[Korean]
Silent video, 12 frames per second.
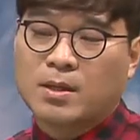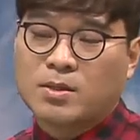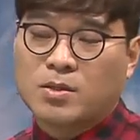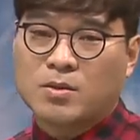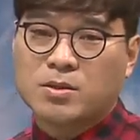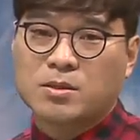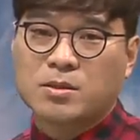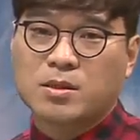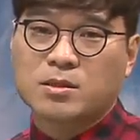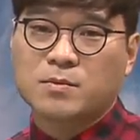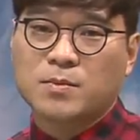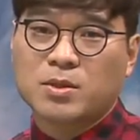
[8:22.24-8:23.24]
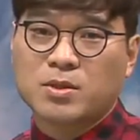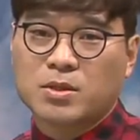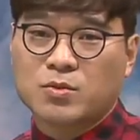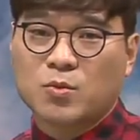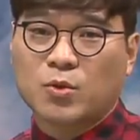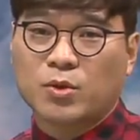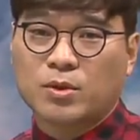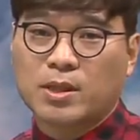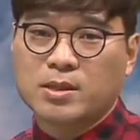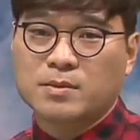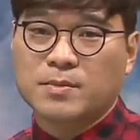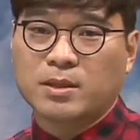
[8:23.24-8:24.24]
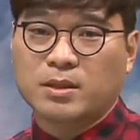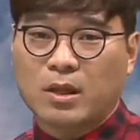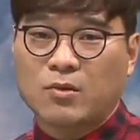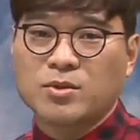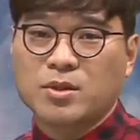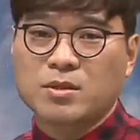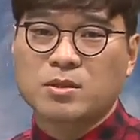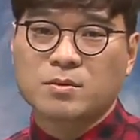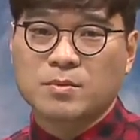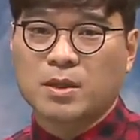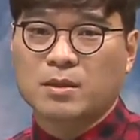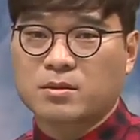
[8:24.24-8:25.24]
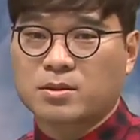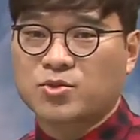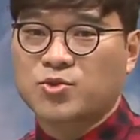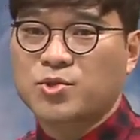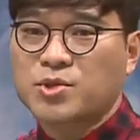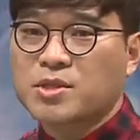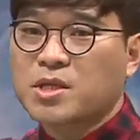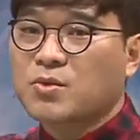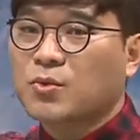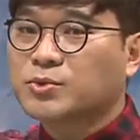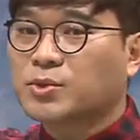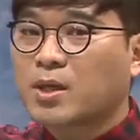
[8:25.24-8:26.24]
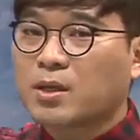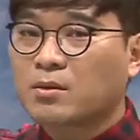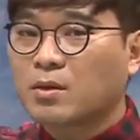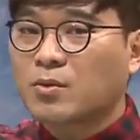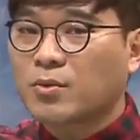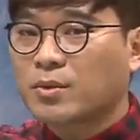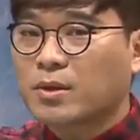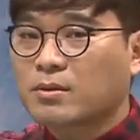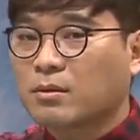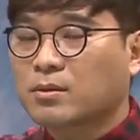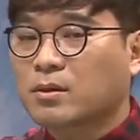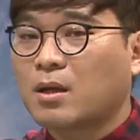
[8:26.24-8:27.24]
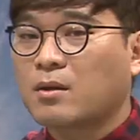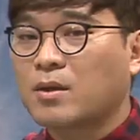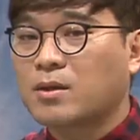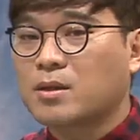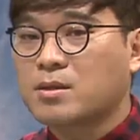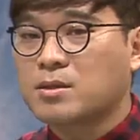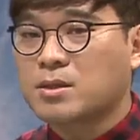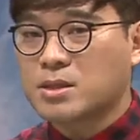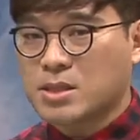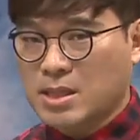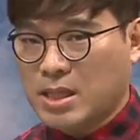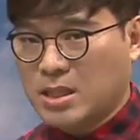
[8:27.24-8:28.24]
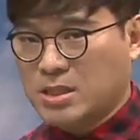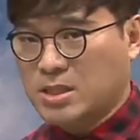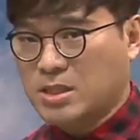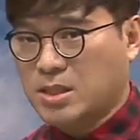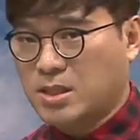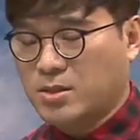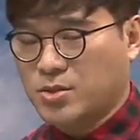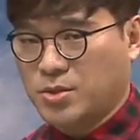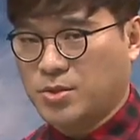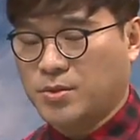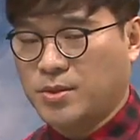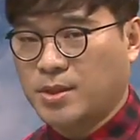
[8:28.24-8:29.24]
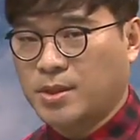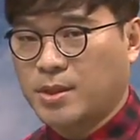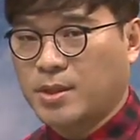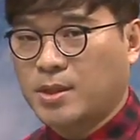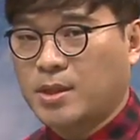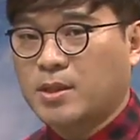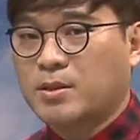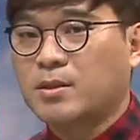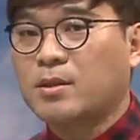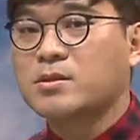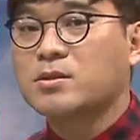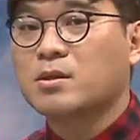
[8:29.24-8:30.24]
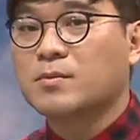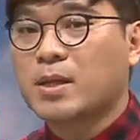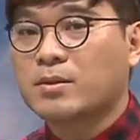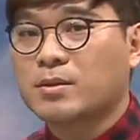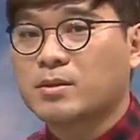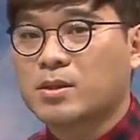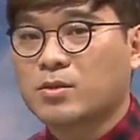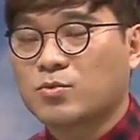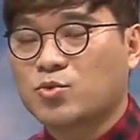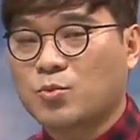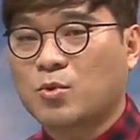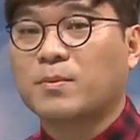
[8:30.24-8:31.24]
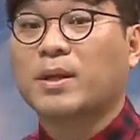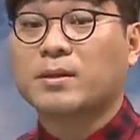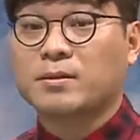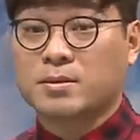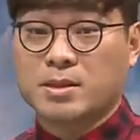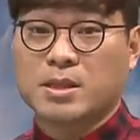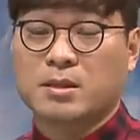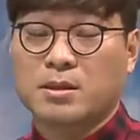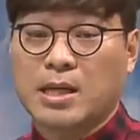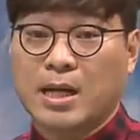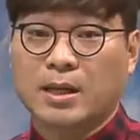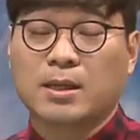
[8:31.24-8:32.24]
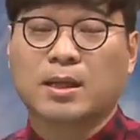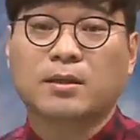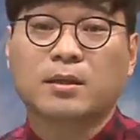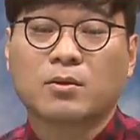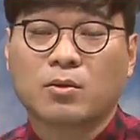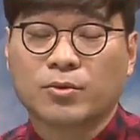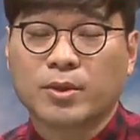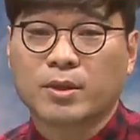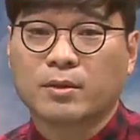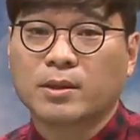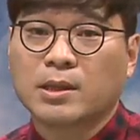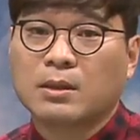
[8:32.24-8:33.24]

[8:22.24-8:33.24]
형식적인 측면도 이제 좀 고려를 하지만 내용적인 측면에서 즉 출제 요소라는 걸 고려해서 어떻게 읽어야 되는지를 이제 가르치기 시작한 거죠. 그런 점에서 이제 좀 주목을 받아서 이제 강의를 하게 된 거고요.